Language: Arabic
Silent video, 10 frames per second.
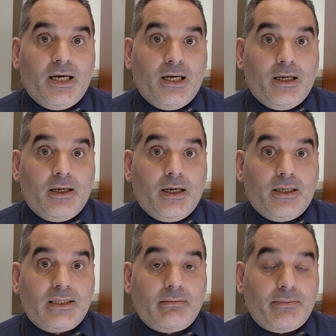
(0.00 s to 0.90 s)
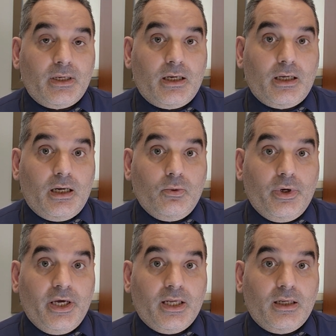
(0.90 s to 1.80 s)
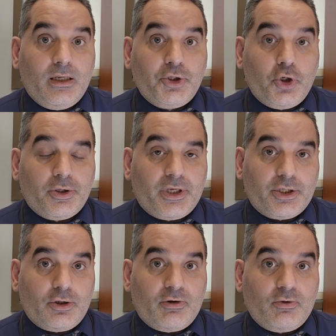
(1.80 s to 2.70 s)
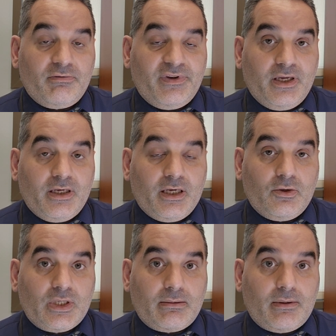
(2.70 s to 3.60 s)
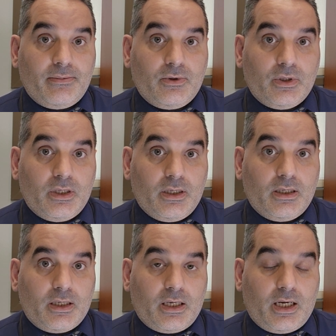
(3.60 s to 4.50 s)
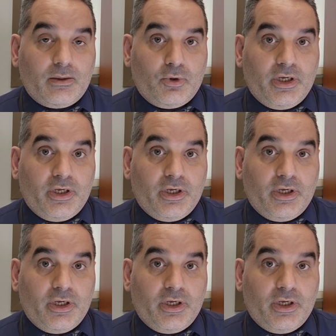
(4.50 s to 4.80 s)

آه سبب القرار هو الشورتج انه يكون في انه سبب آه القرار